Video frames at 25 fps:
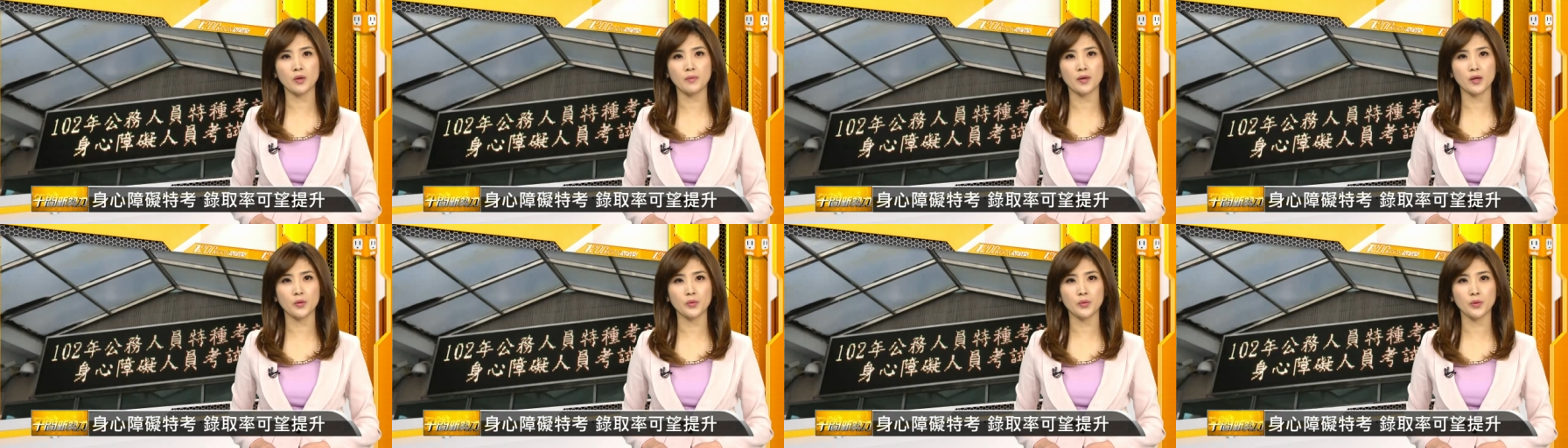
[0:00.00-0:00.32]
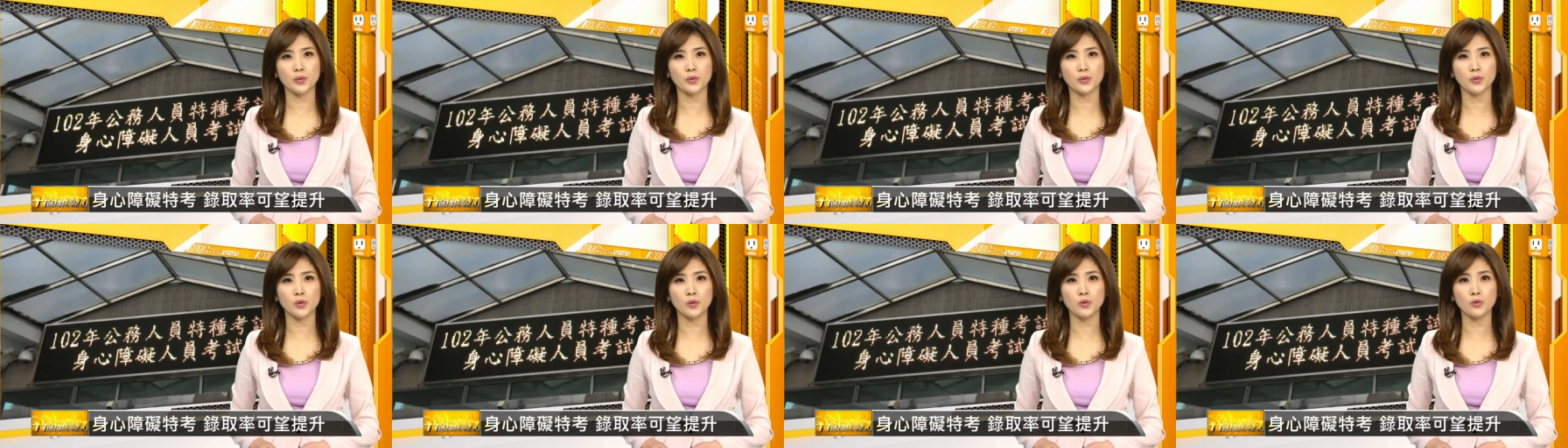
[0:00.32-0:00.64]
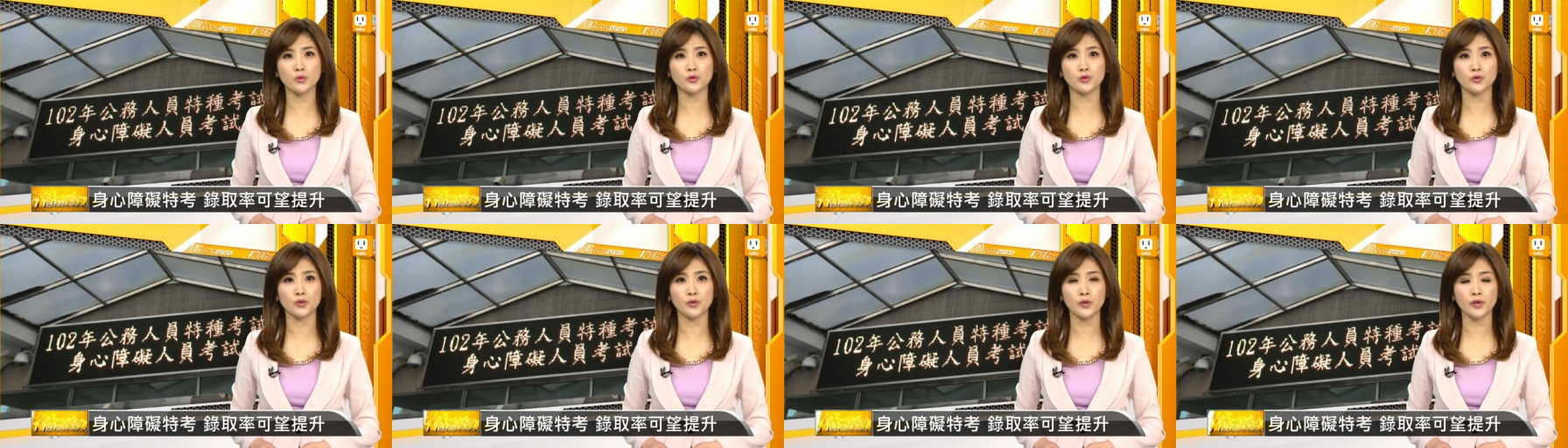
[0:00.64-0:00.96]
原本预估
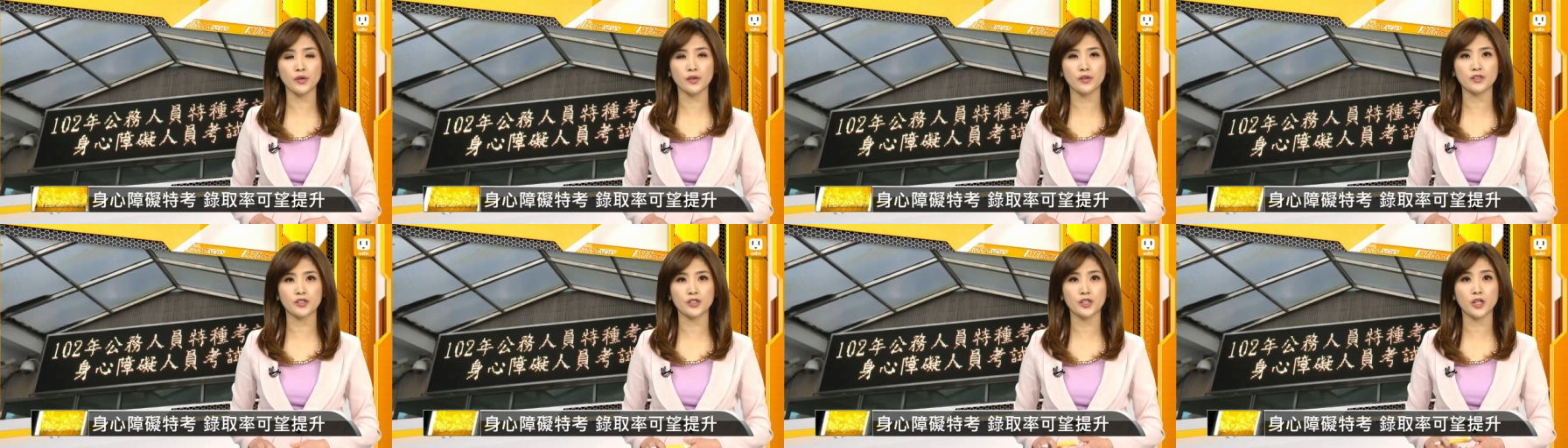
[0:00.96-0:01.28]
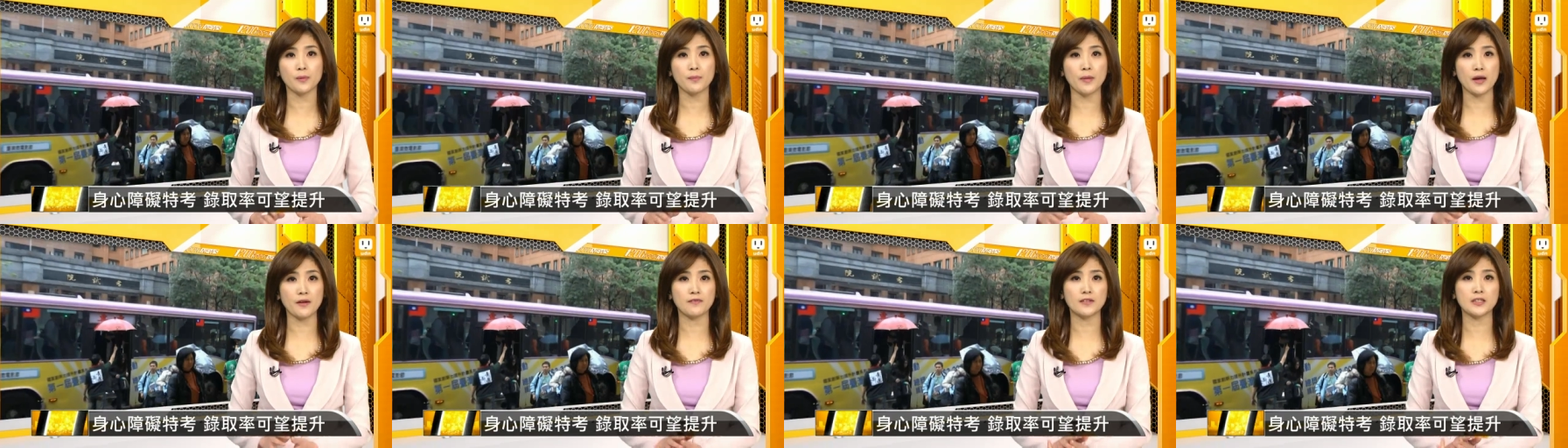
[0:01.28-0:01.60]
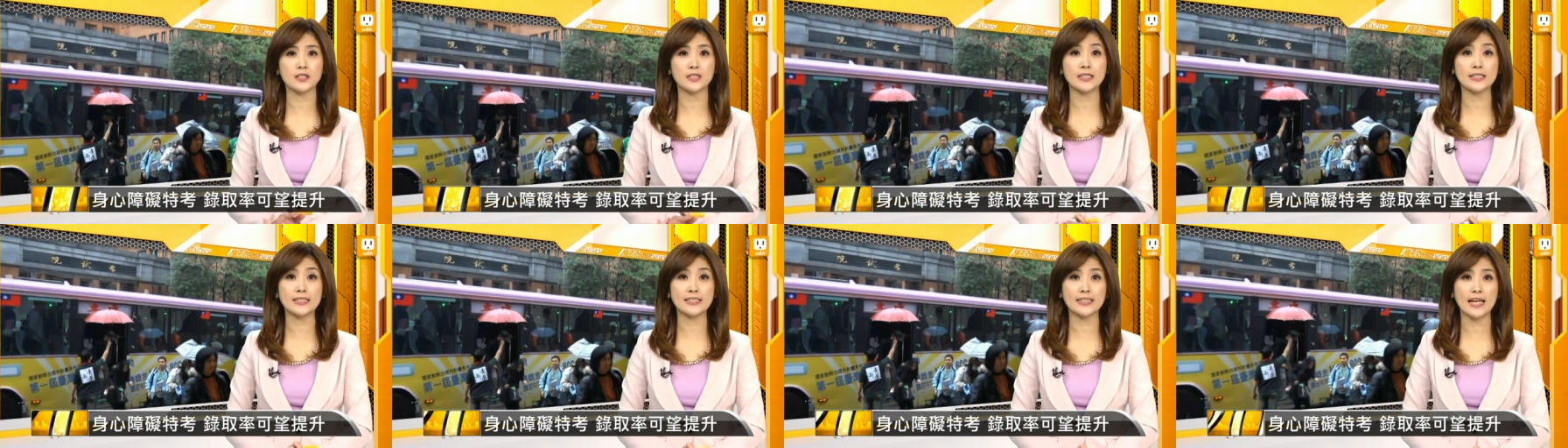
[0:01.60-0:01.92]
录取率只有百
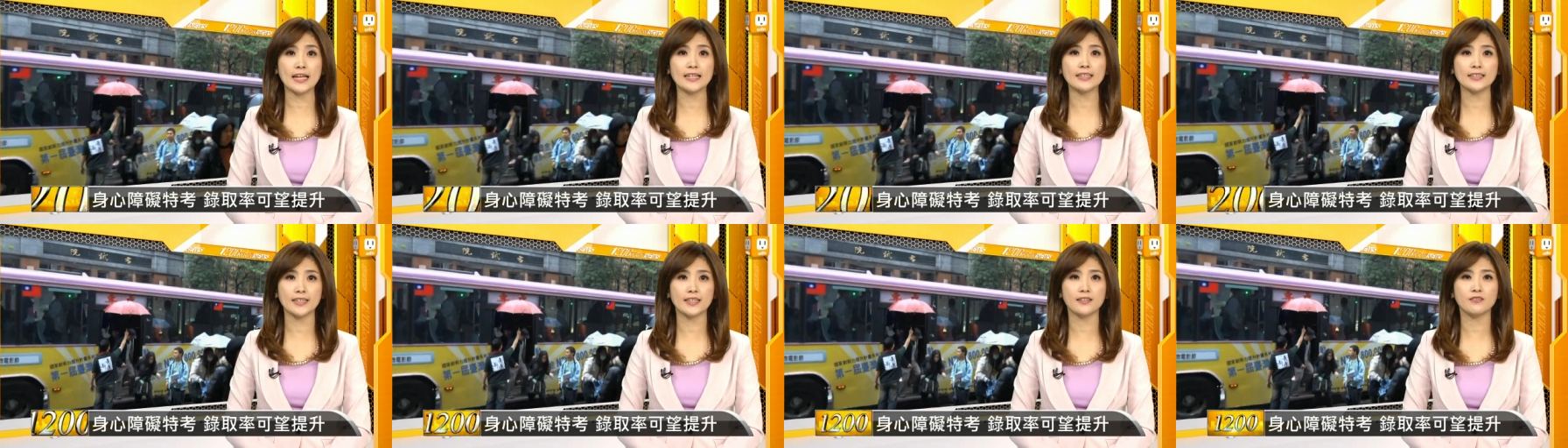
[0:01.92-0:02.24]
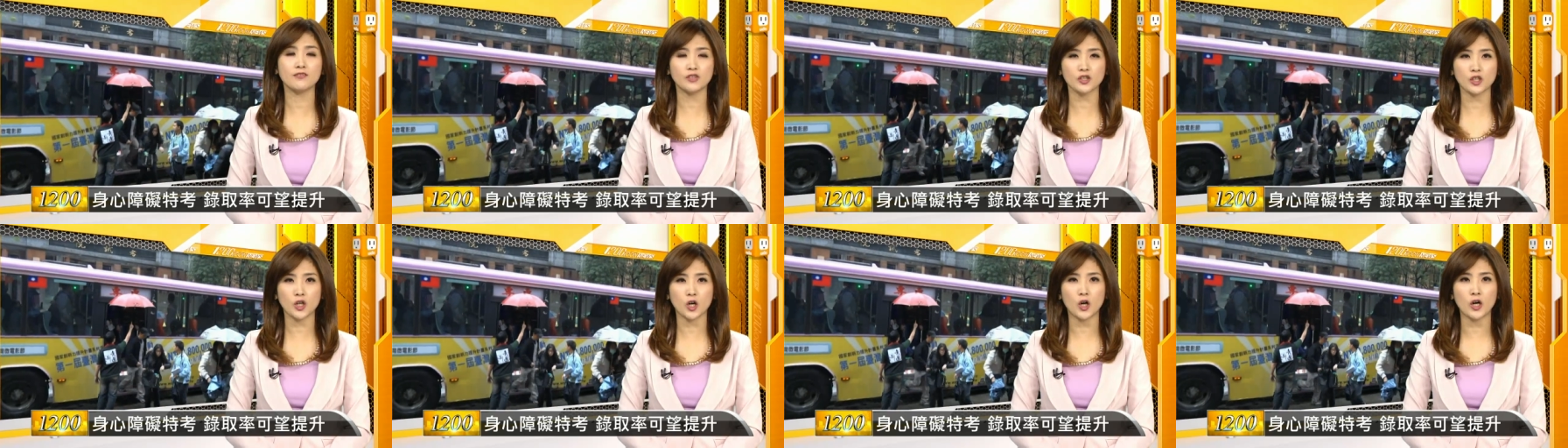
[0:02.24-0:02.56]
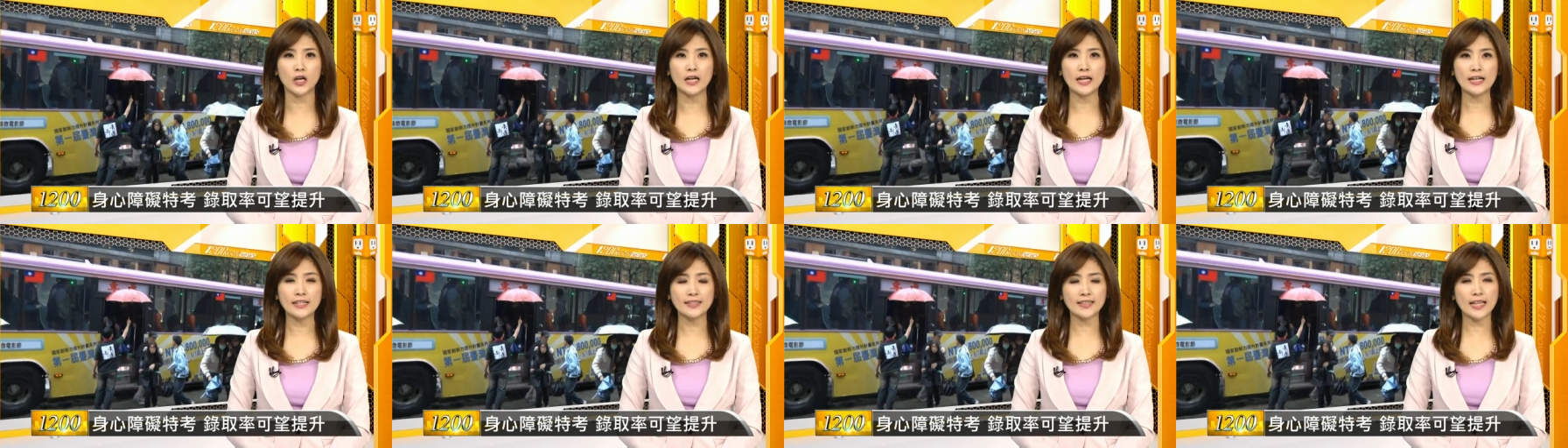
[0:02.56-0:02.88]
分之三点
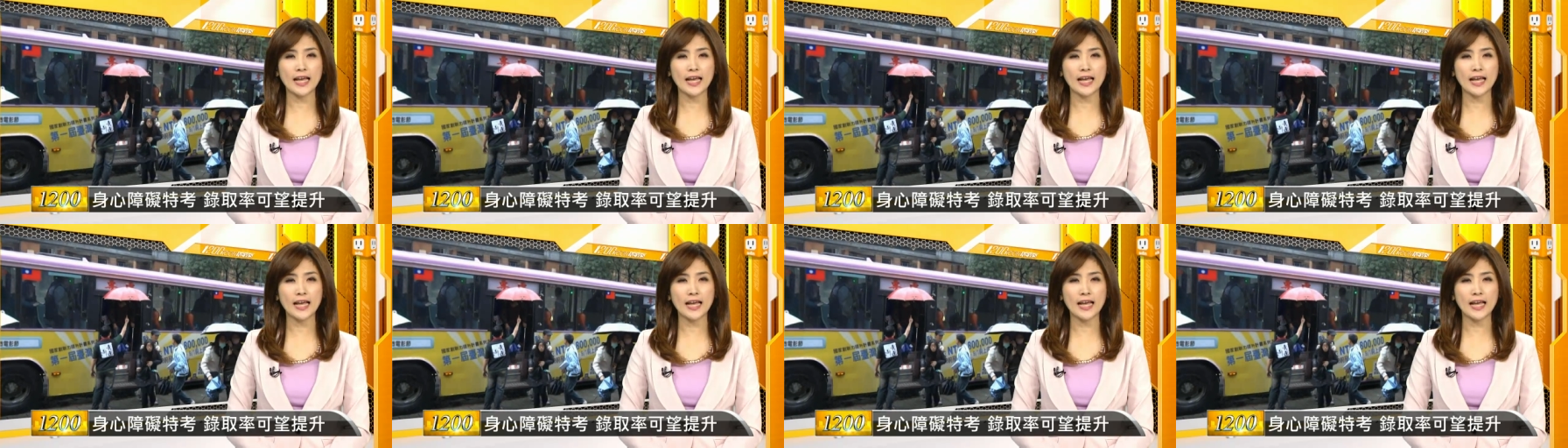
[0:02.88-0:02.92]
九，